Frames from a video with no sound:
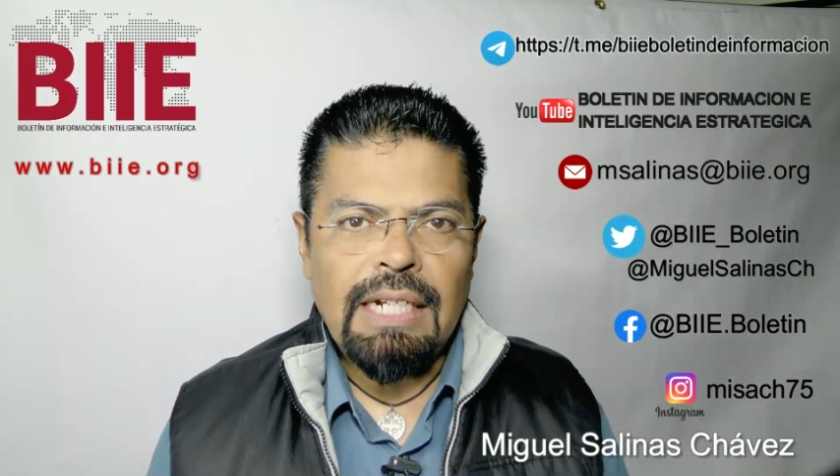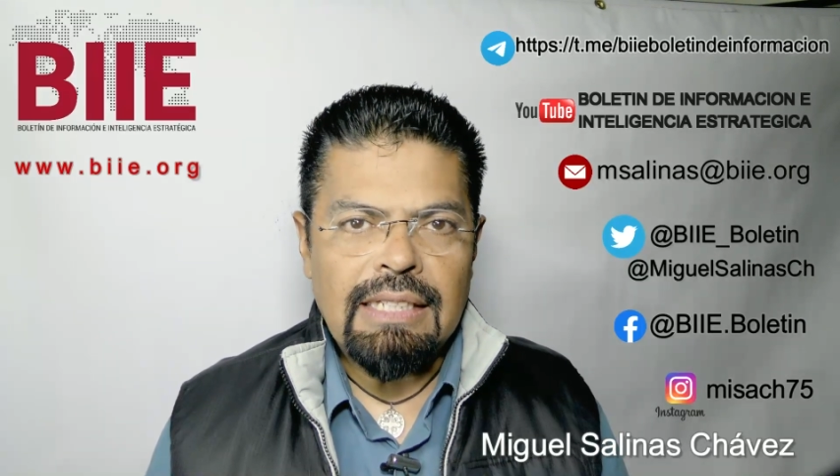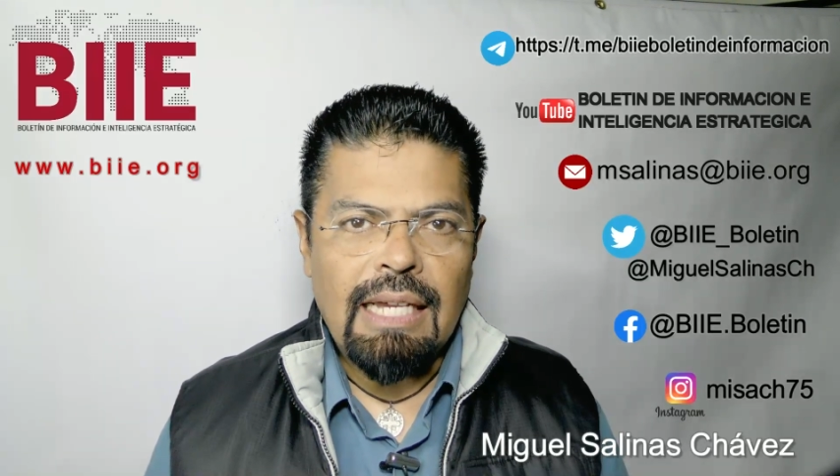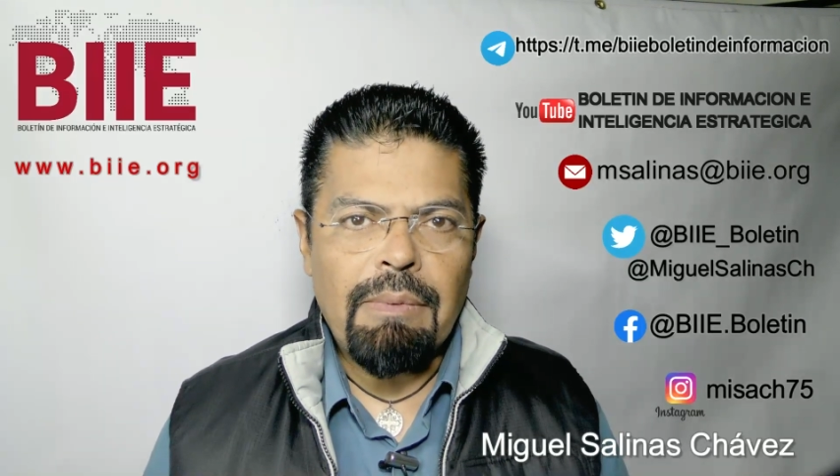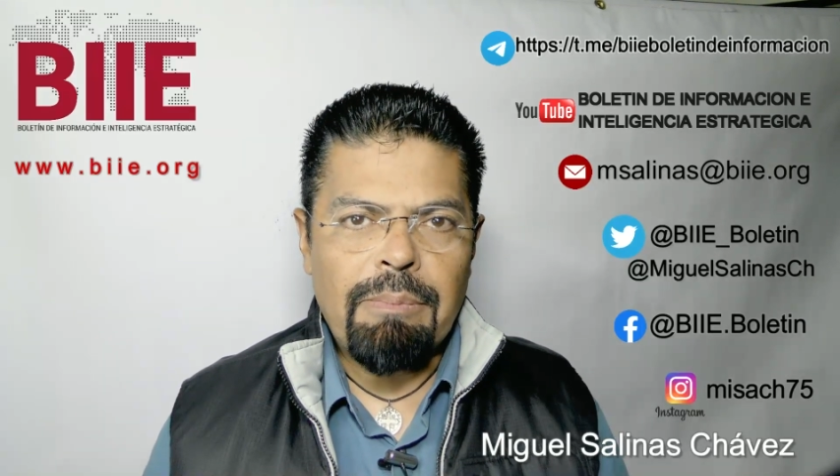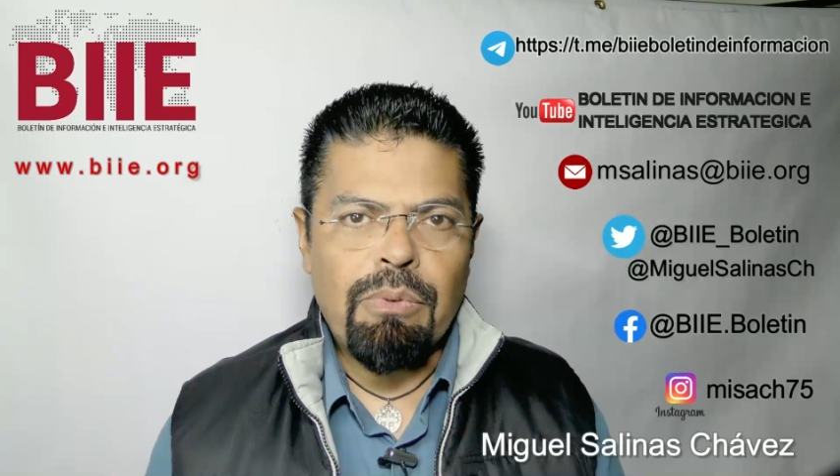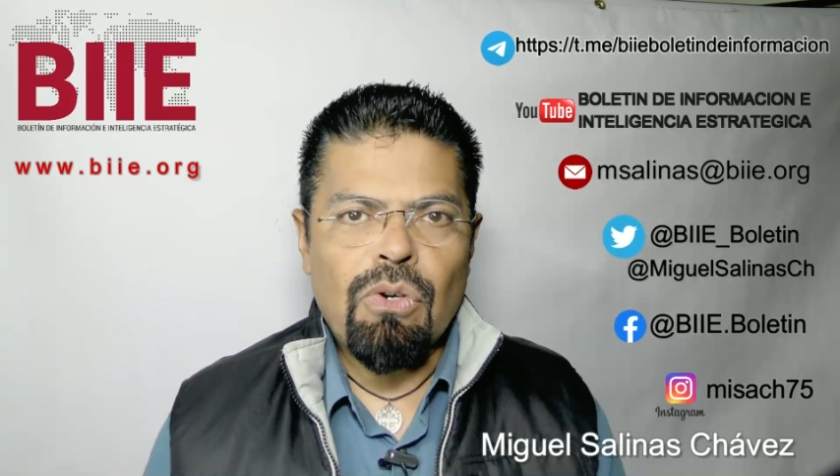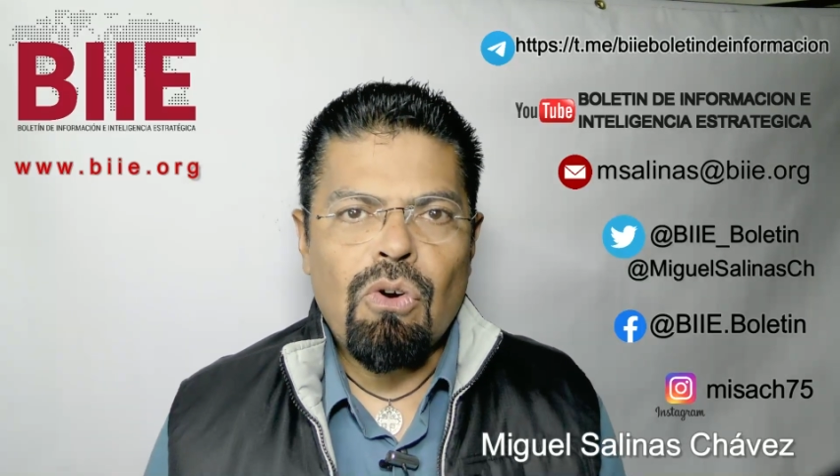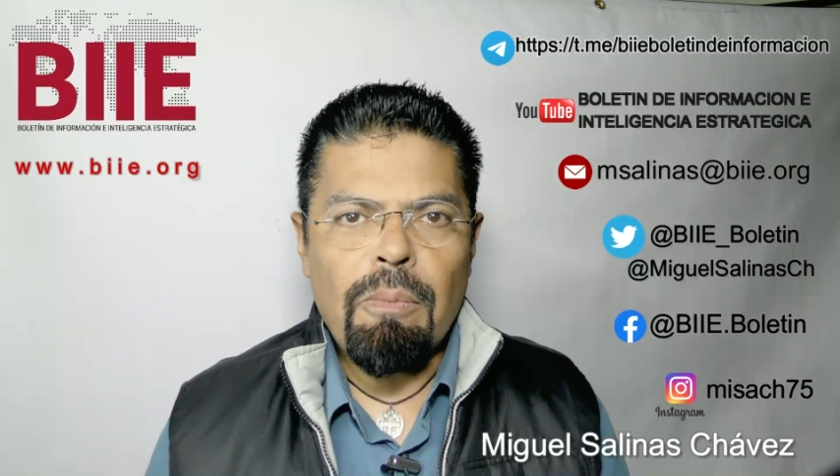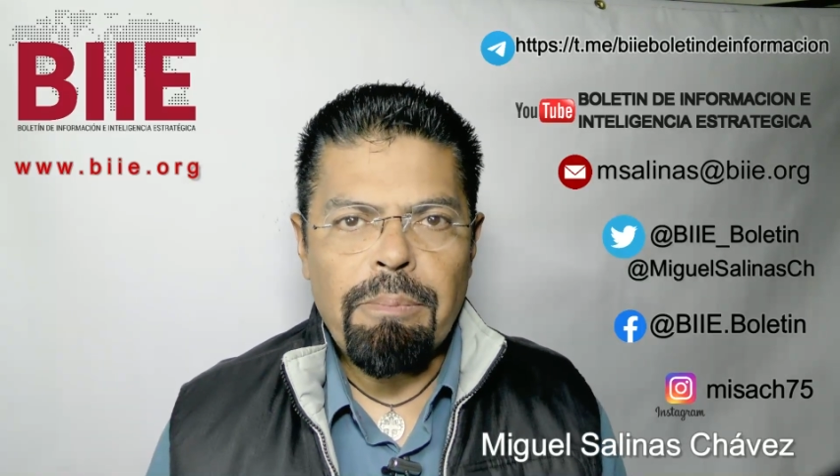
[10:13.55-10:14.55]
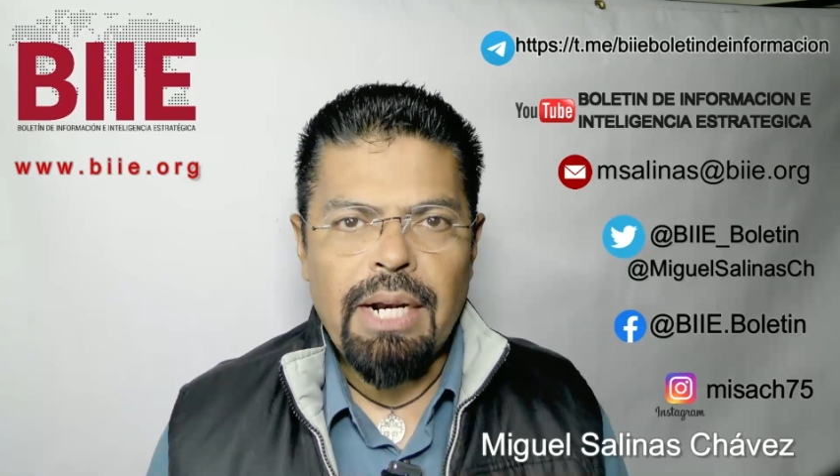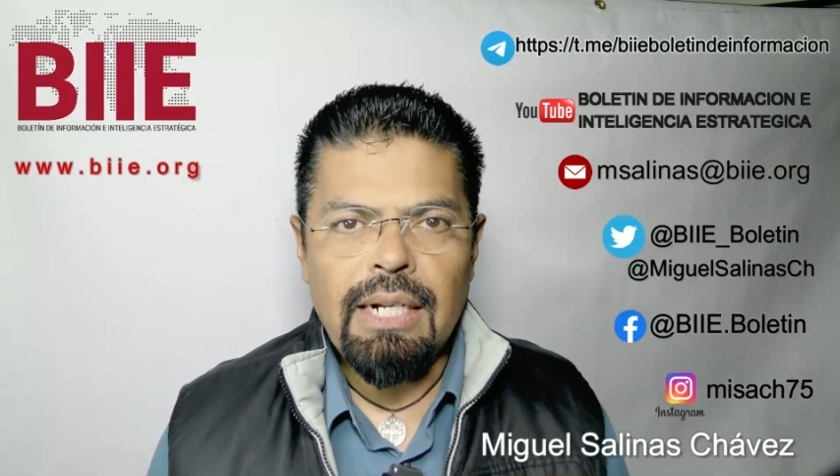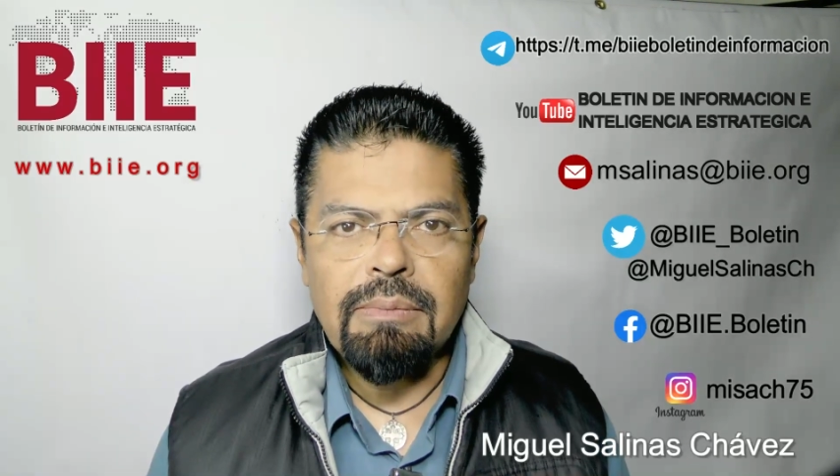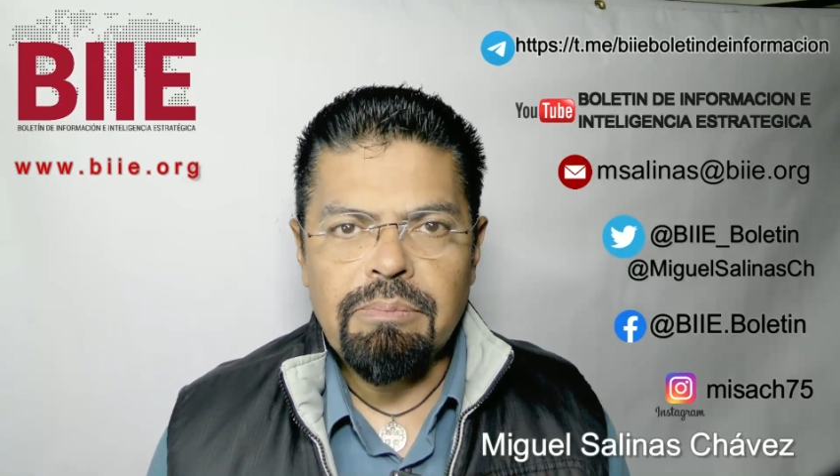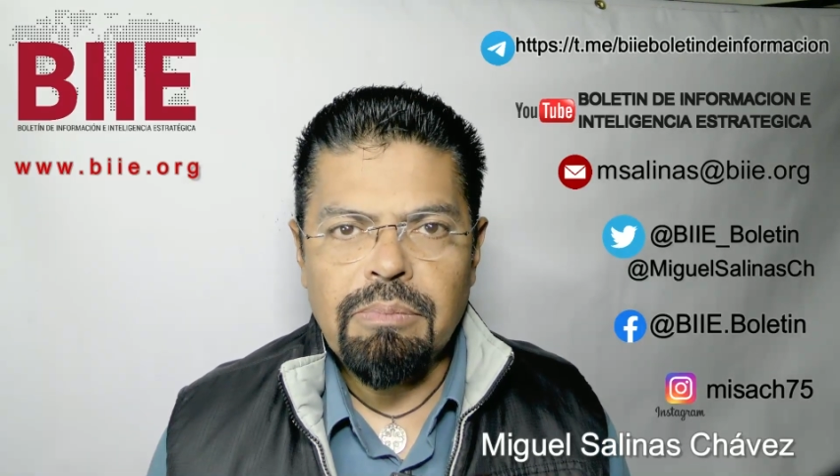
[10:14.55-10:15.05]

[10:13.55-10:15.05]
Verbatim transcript: faltaba por comprar